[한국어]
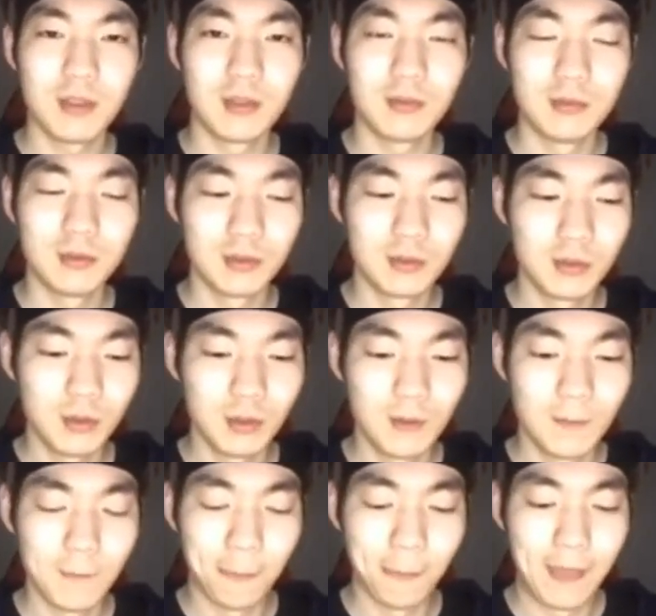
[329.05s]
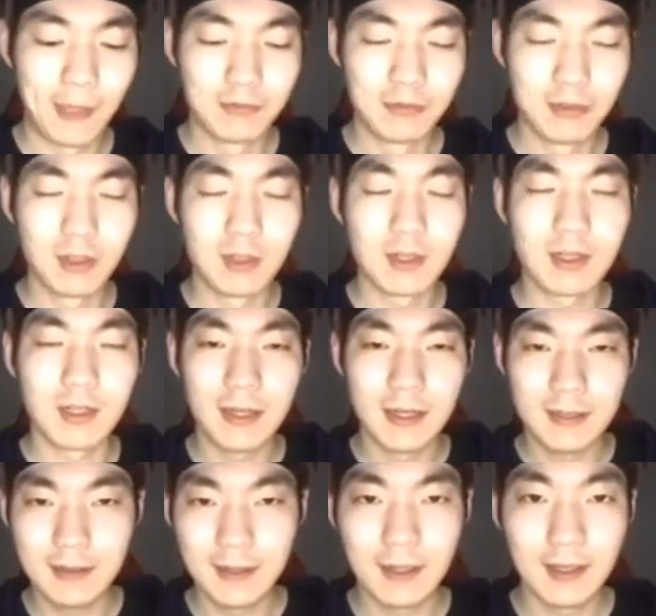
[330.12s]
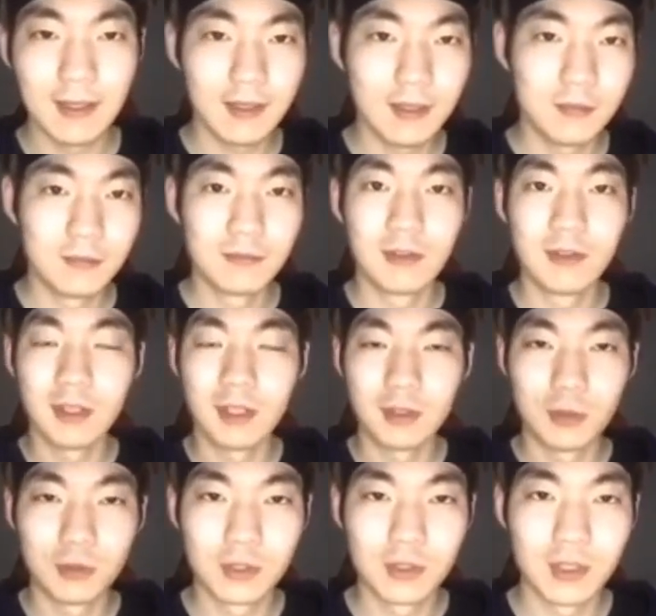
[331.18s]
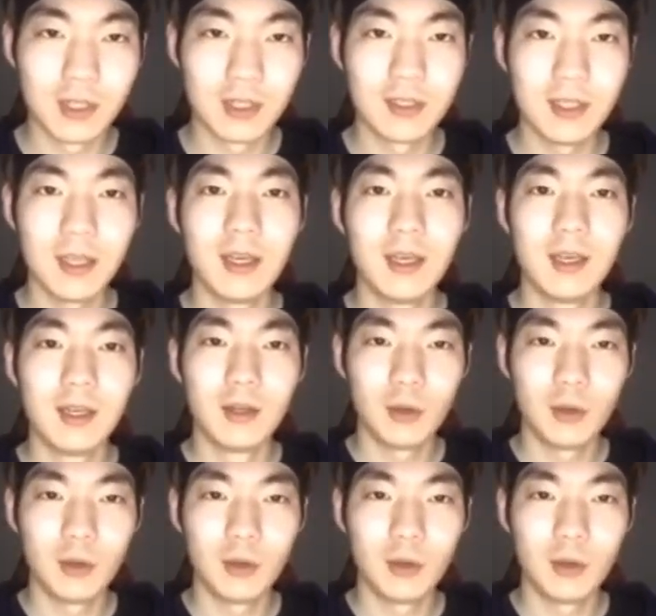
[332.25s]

여러분들도 무언가를 할 때 아니면 무언가에 도전을 할 때